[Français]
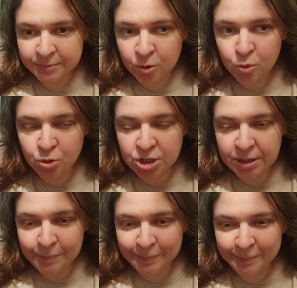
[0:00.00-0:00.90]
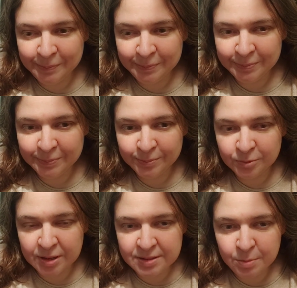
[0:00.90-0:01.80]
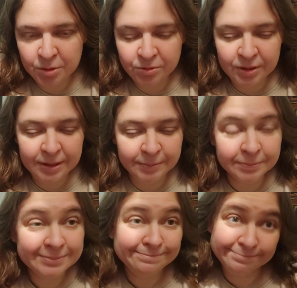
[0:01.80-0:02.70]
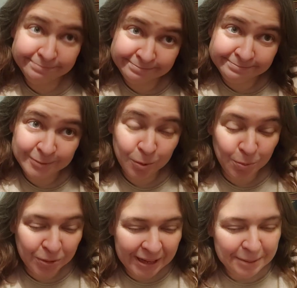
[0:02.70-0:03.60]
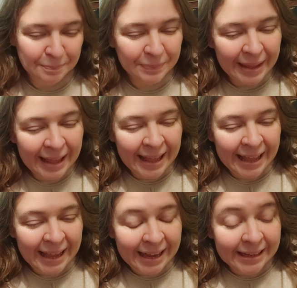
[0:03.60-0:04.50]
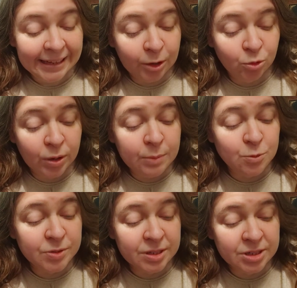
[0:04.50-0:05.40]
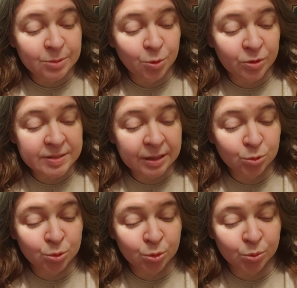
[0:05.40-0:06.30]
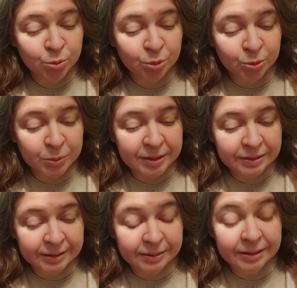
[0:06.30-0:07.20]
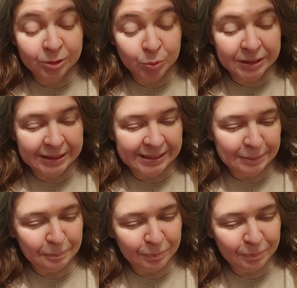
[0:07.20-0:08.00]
Couchez. Ça, c'est bonne fille. On peut y aller. Il y a eu de la musique chez mon voisin tout au long de d'été, des nuits d'été.